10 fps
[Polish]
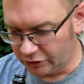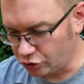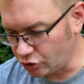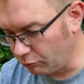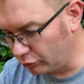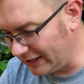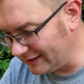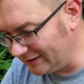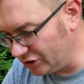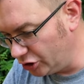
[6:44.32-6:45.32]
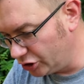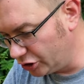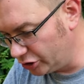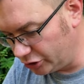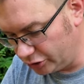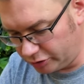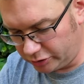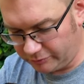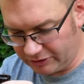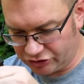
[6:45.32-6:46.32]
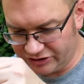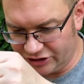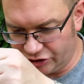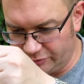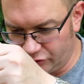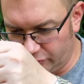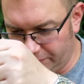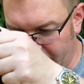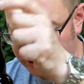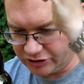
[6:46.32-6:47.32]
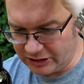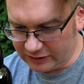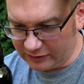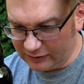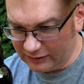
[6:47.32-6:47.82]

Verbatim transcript: to są butelki yy, chyba 375, tak?